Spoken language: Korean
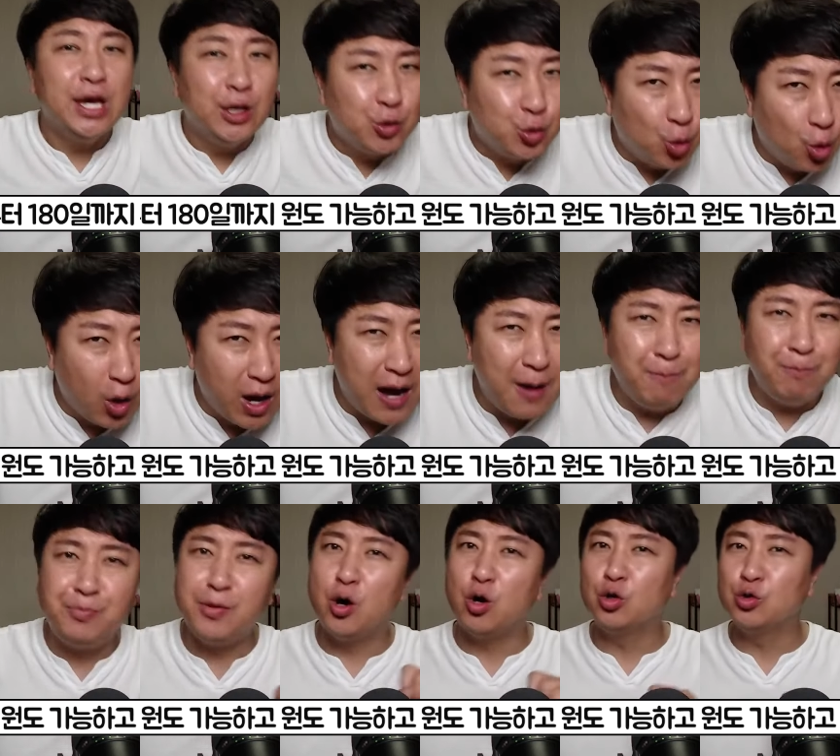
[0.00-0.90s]

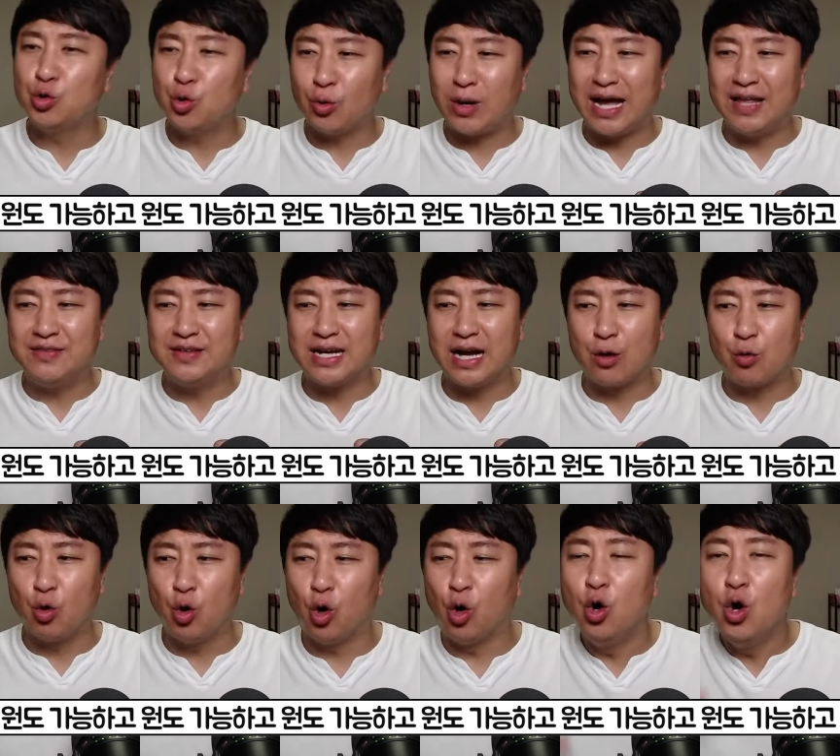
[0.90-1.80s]
요양병원도
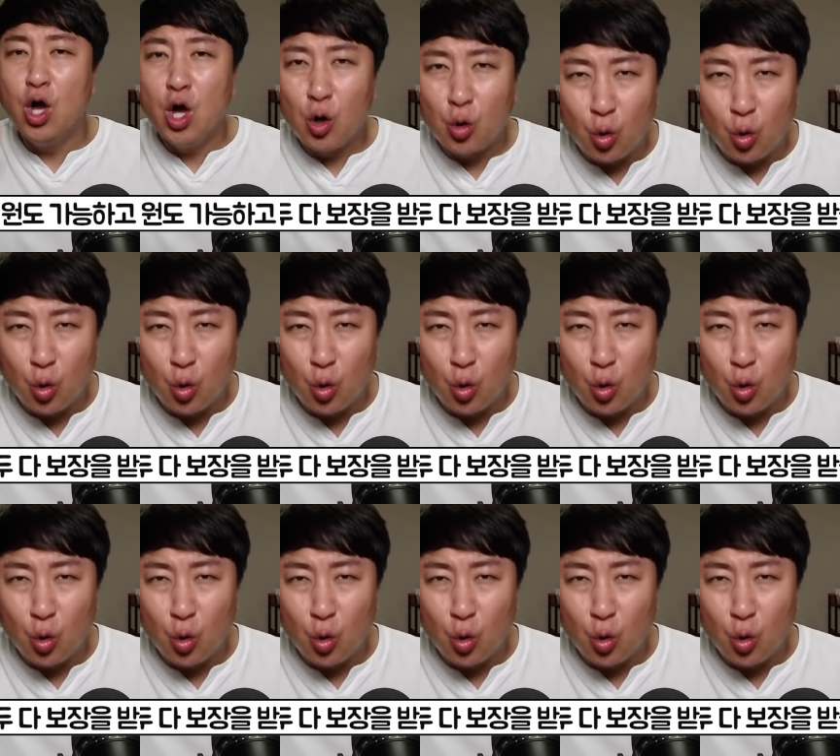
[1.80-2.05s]
가능하고